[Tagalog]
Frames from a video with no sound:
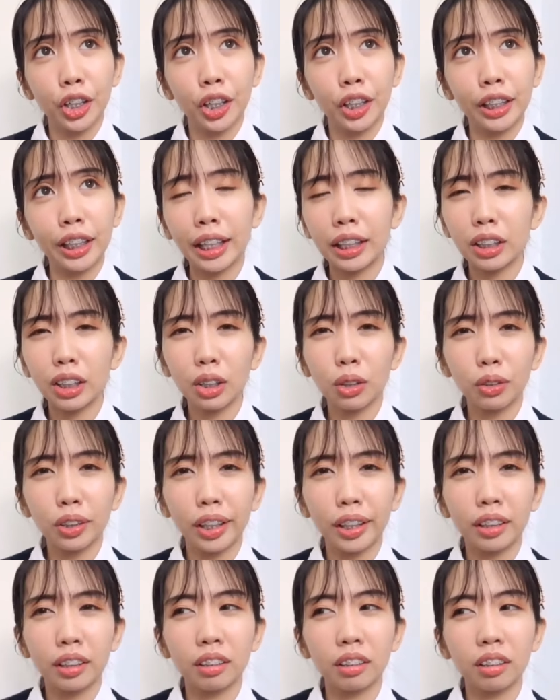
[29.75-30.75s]
na hindi ko
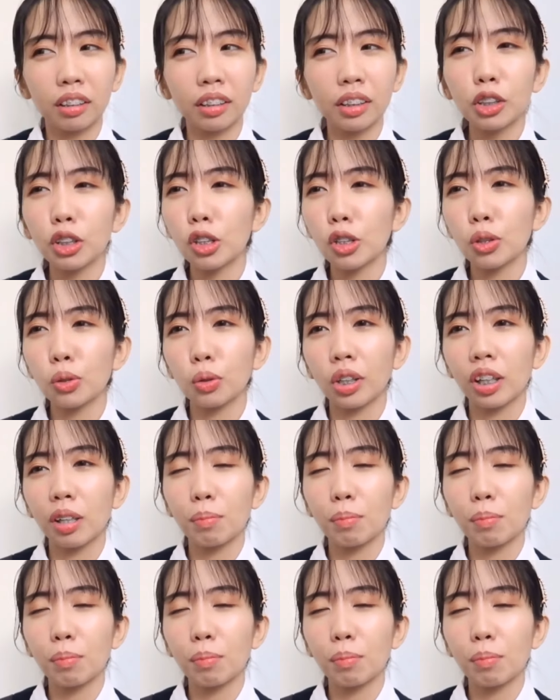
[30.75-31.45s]
din, hindi ko sure.